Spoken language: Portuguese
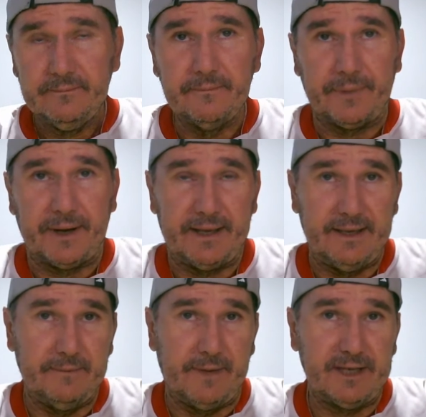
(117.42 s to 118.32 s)
para
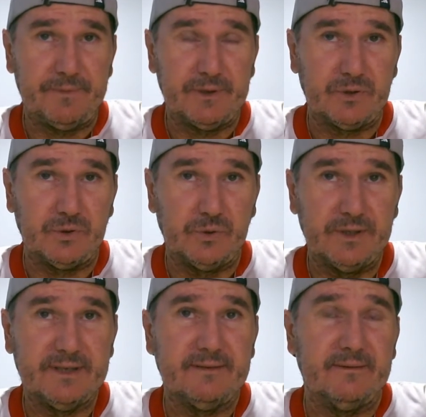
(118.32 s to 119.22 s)
que mais
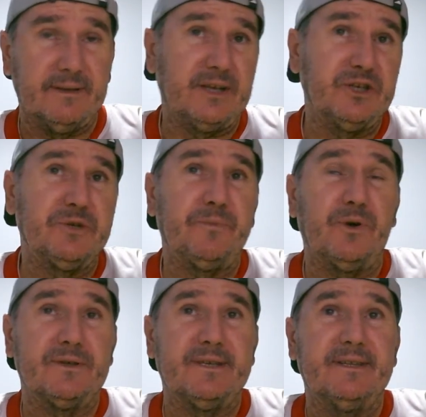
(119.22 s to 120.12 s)
pessoas a gente
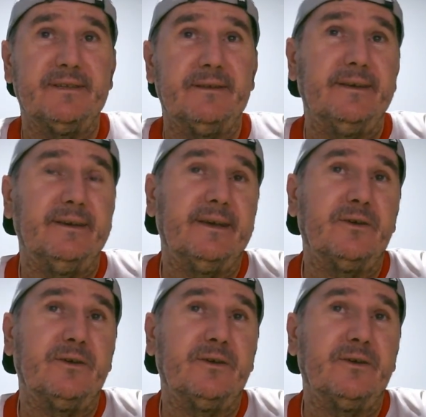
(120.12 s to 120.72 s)
possa é, é,